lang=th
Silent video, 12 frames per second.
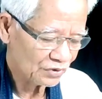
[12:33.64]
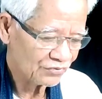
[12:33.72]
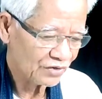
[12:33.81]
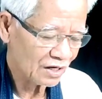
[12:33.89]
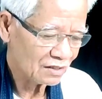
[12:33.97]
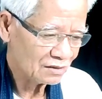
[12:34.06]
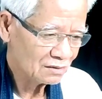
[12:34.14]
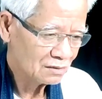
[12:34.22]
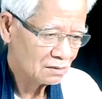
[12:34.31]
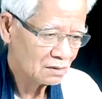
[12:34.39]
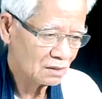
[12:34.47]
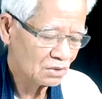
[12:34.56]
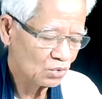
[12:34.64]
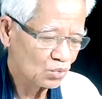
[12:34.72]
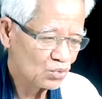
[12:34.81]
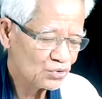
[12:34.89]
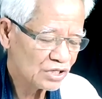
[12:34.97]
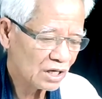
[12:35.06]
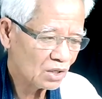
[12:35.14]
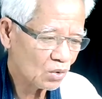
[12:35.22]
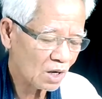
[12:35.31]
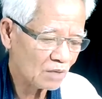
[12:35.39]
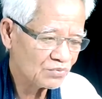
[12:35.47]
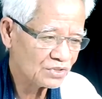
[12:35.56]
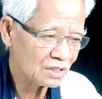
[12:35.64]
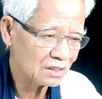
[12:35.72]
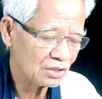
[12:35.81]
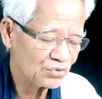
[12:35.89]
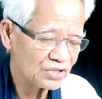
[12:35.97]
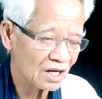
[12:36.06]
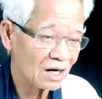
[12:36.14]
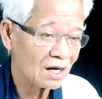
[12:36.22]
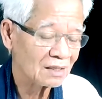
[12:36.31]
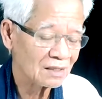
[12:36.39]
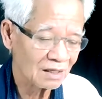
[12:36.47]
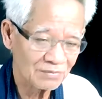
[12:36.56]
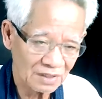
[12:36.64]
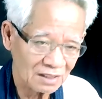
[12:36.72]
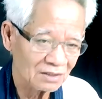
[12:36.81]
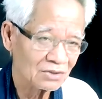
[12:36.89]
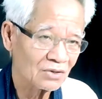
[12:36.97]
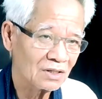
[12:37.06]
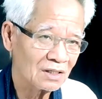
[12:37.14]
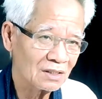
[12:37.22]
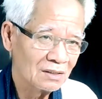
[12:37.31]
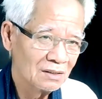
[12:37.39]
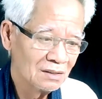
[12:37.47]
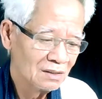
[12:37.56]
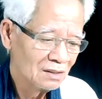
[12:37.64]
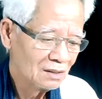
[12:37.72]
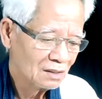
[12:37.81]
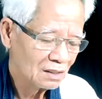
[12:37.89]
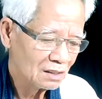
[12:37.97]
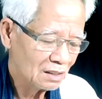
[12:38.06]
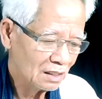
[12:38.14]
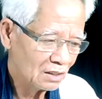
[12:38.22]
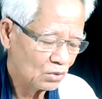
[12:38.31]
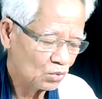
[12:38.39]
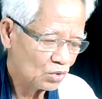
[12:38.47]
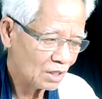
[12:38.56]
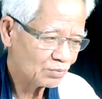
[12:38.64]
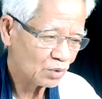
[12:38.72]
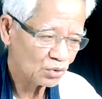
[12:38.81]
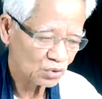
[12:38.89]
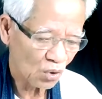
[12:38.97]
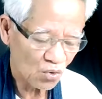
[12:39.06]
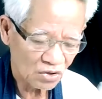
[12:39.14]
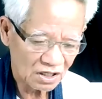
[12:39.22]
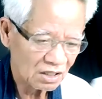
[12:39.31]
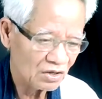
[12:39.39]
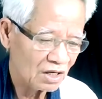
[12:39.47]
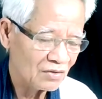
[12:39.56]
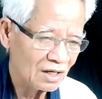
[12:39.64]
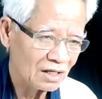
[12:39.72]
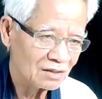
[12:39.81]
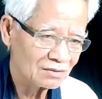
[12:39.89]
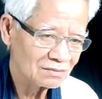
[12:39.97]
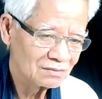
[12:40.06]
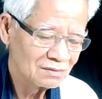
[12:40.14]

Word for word: ก็ฟัง หนูใช้ความเฉลียวฉลาดทำเองตอนนี้ นี่หนูรับตรงๆนะเนี่ยเดี๋ยวนี้เอา